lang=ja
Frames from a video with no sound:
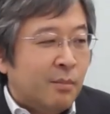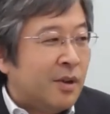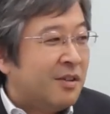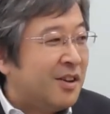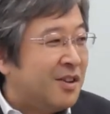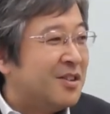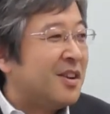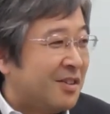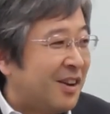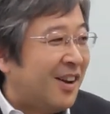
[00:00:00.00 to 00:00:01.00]
2,3 人
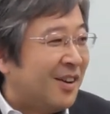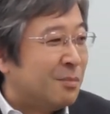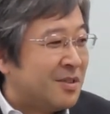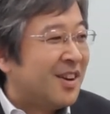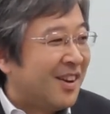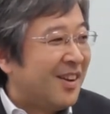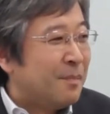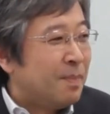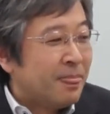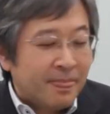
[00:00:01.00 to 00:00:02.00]
じゃないですか、ぶっちゃけ。
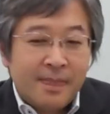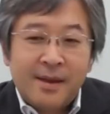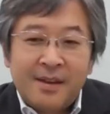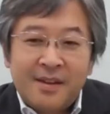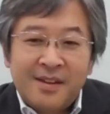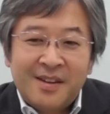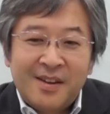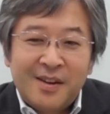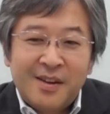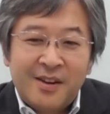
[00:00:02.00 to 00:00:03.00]

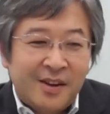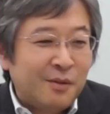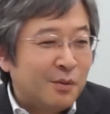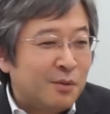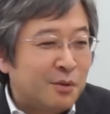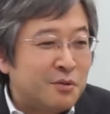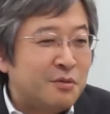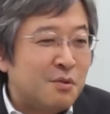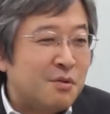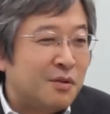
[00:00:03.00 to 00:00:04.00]
でね、途
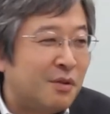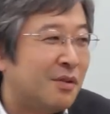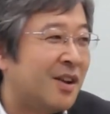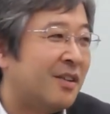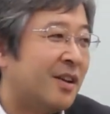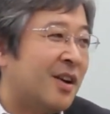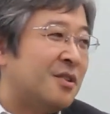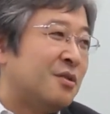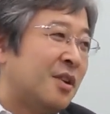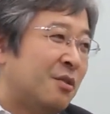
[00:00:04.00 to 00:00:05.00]
上国の経済
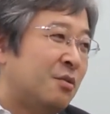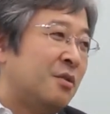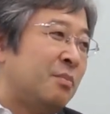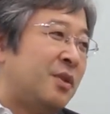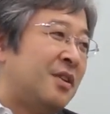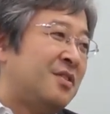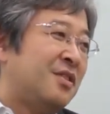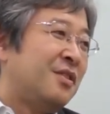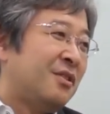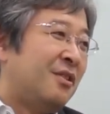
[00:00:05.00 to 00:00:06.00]
官庁だってほとんど PhD
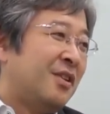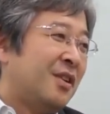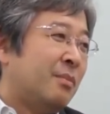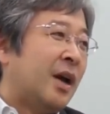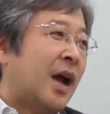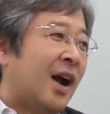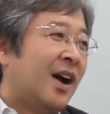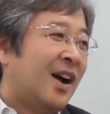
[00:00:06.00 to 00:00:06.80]
ですよ。なるほど、